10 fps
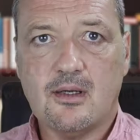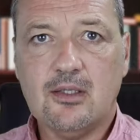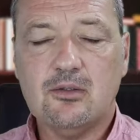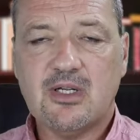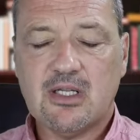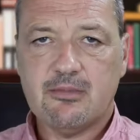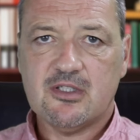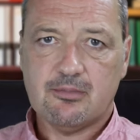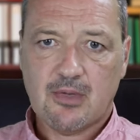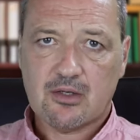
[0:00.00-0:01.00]
Hallo, mein
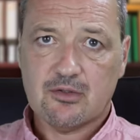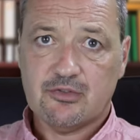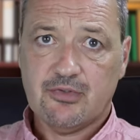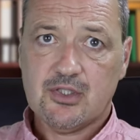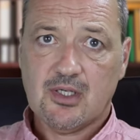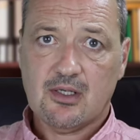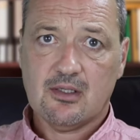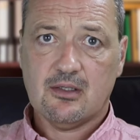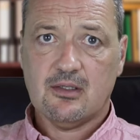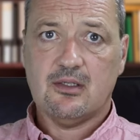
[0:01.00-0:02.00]
Name ist Markus
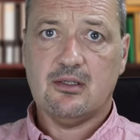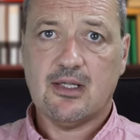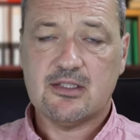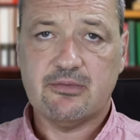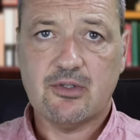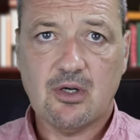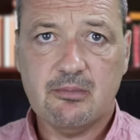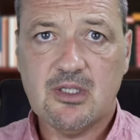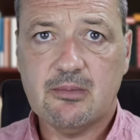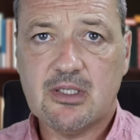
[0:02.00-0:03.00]
Fischer. Herzlich
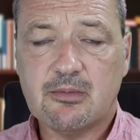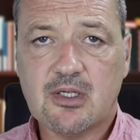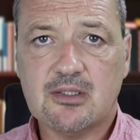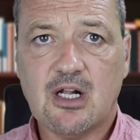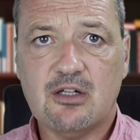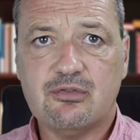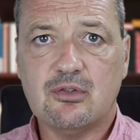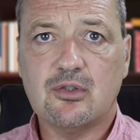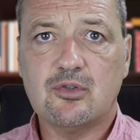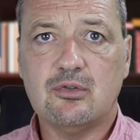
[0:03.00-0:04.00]
willkommen hier bei dem Kanal
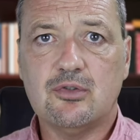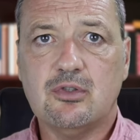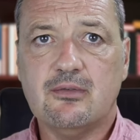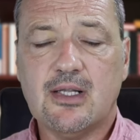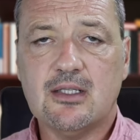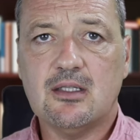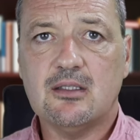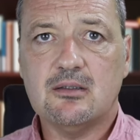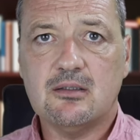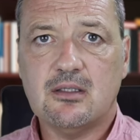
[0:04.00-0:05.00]
von
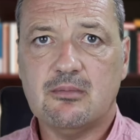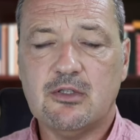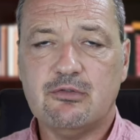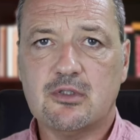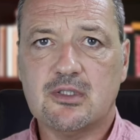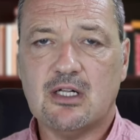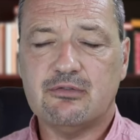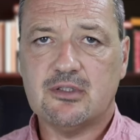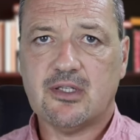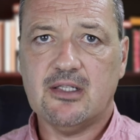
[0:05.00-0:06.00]
Kulturwandeln, dem
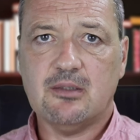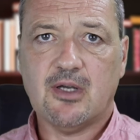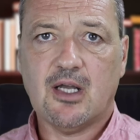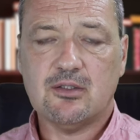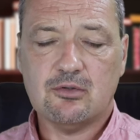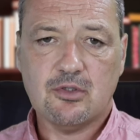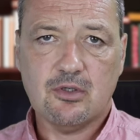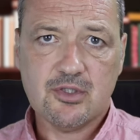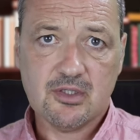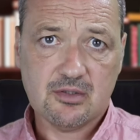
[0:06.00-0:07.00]
Infokanal für Trainer, Berater und
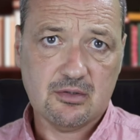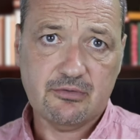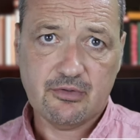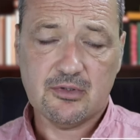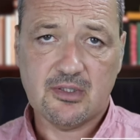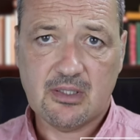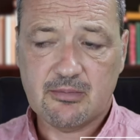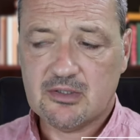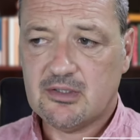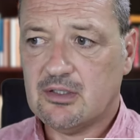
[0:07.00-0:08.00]
Coaches und für
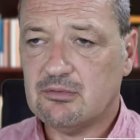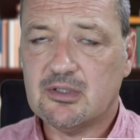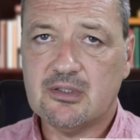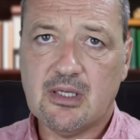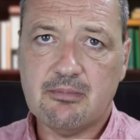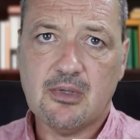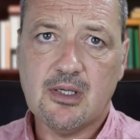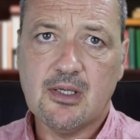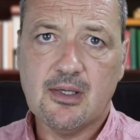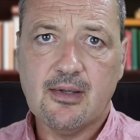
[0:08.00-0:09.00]
Unternehmer, die ihr Unternehmen
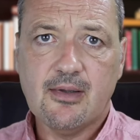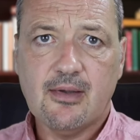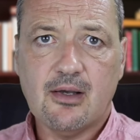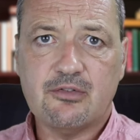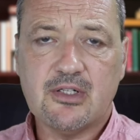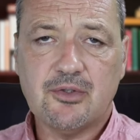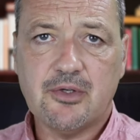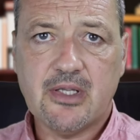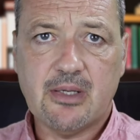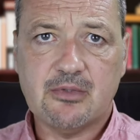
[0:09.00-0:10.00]
auf eine
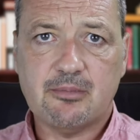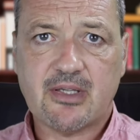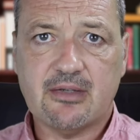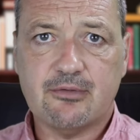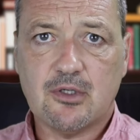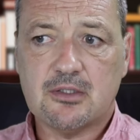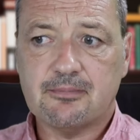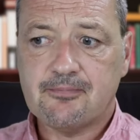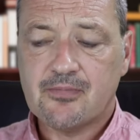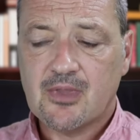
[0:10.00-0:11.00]
neue Ebene bringen wollen.